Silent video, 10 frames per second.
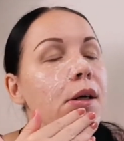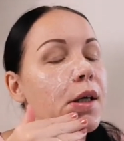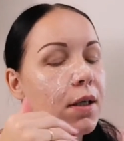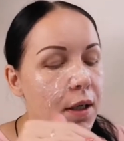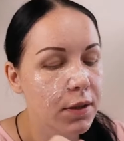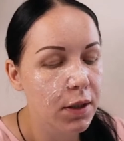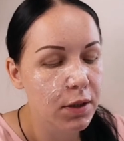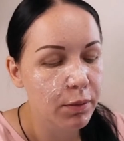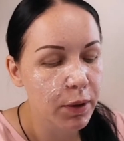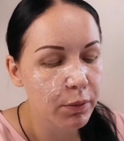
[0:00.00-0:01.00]
а,
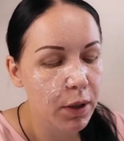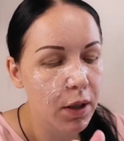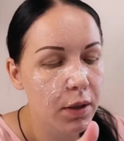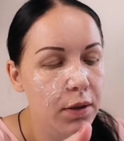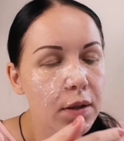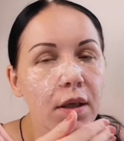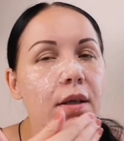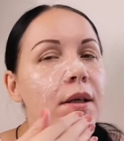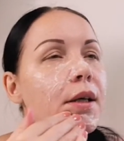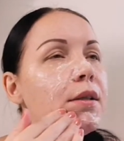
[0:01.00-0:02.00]
ходить мимо как-то,
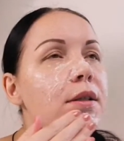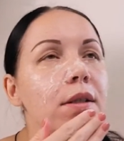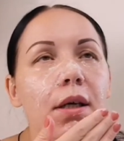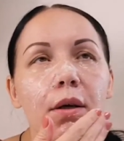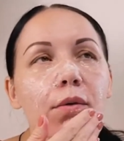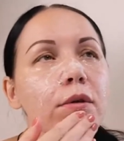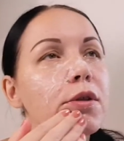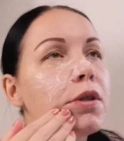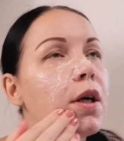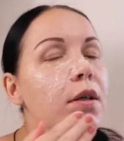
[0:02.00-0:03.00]
я, я не знаю,
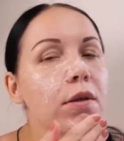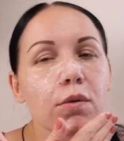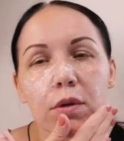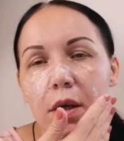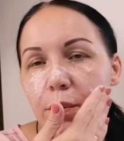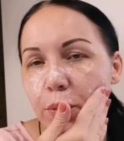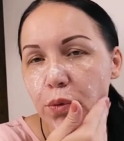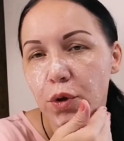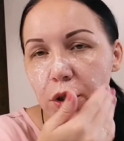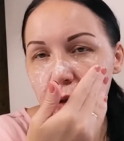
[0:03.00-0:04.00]
вот как-то вот так
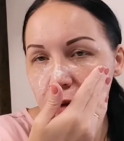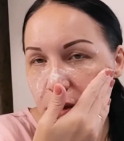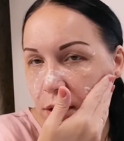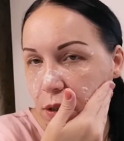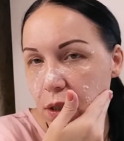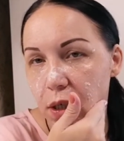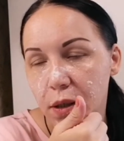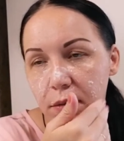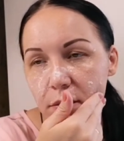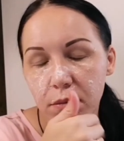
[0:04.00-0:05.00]
получилось.
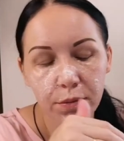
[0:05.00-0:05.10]
Я